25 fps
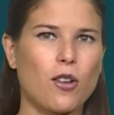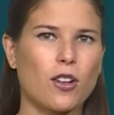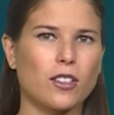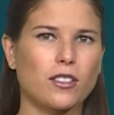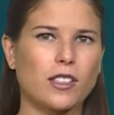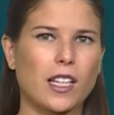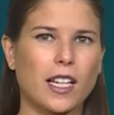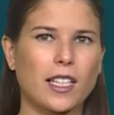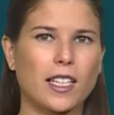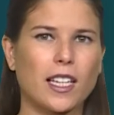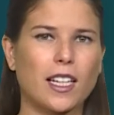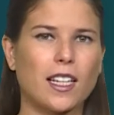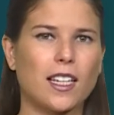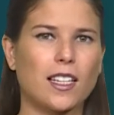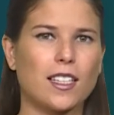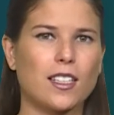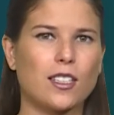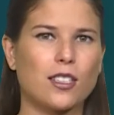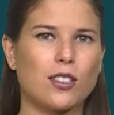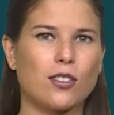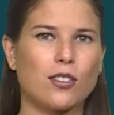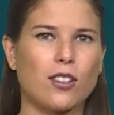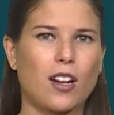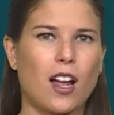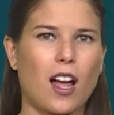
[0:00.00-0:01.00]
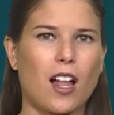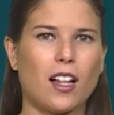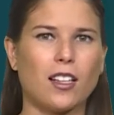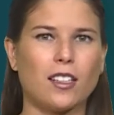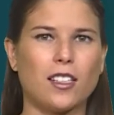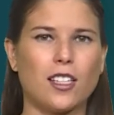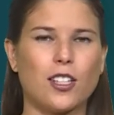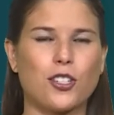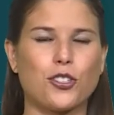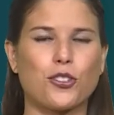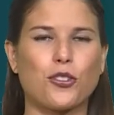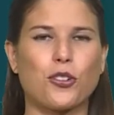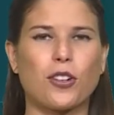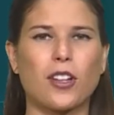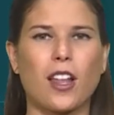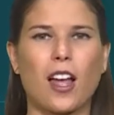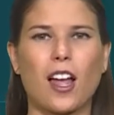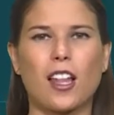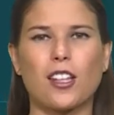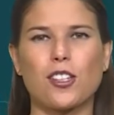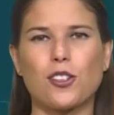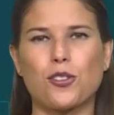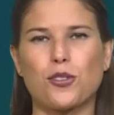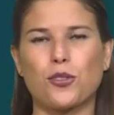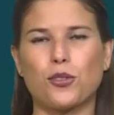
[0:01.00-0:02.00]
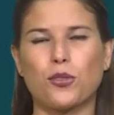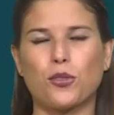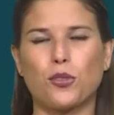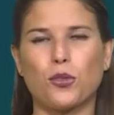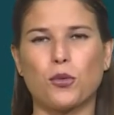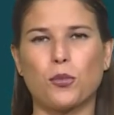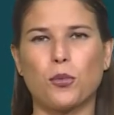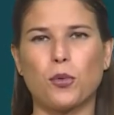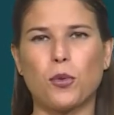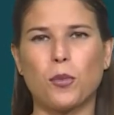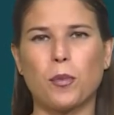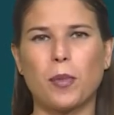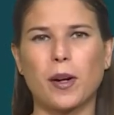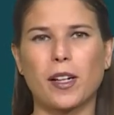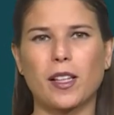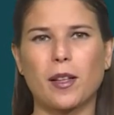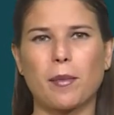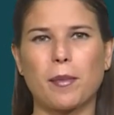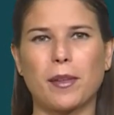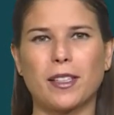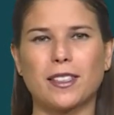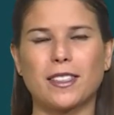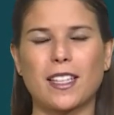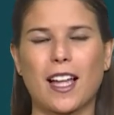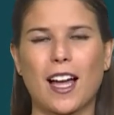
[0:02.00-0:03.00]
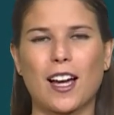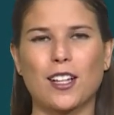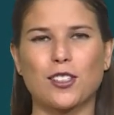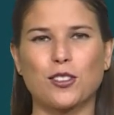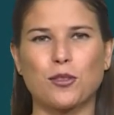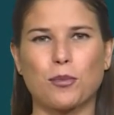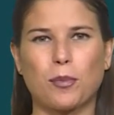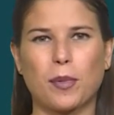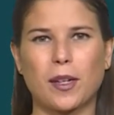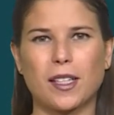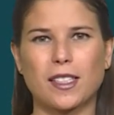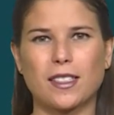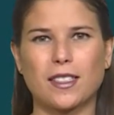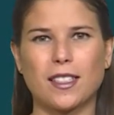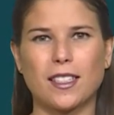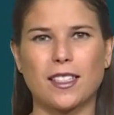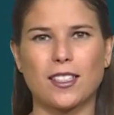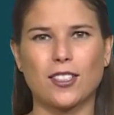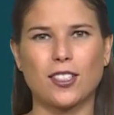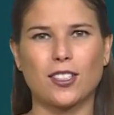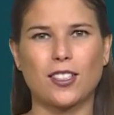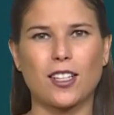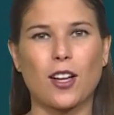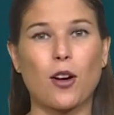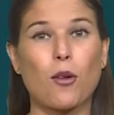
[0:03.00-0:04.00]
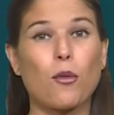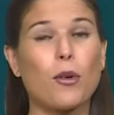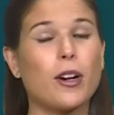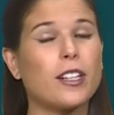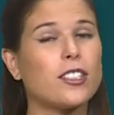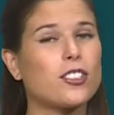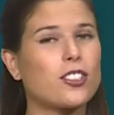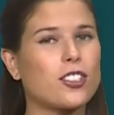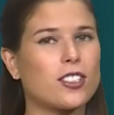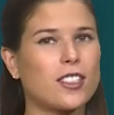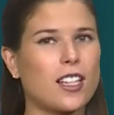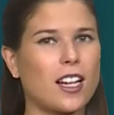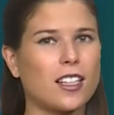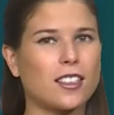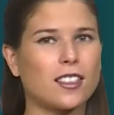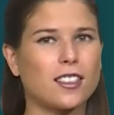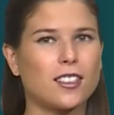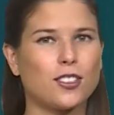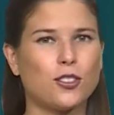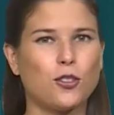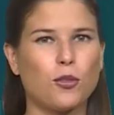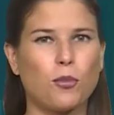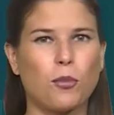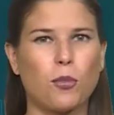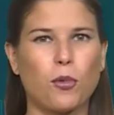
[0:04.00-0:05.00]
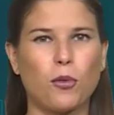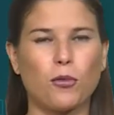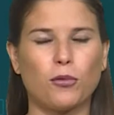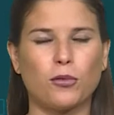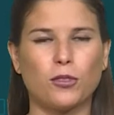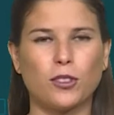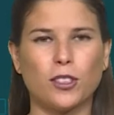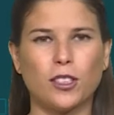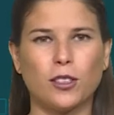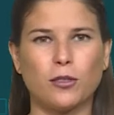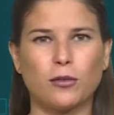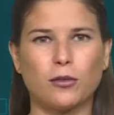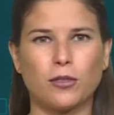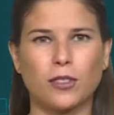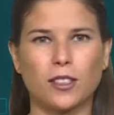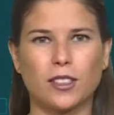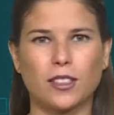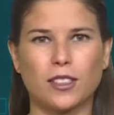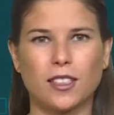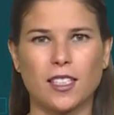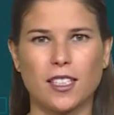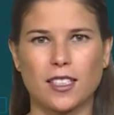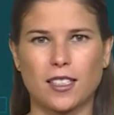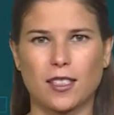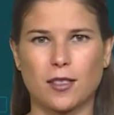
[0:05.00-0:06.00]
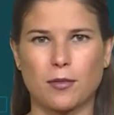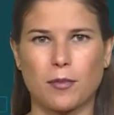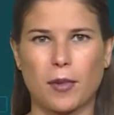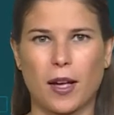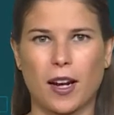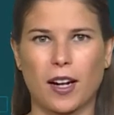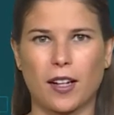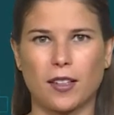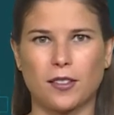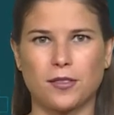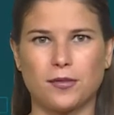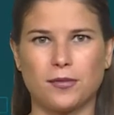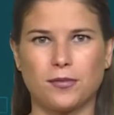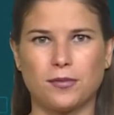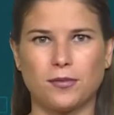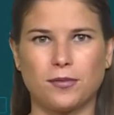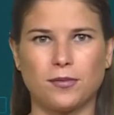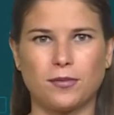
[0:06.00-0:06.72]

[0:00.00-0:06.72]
Autárquica Nacional e as jornadas do Grupo Parlamentar do PSD estão em destaque no Povo Livre da semana.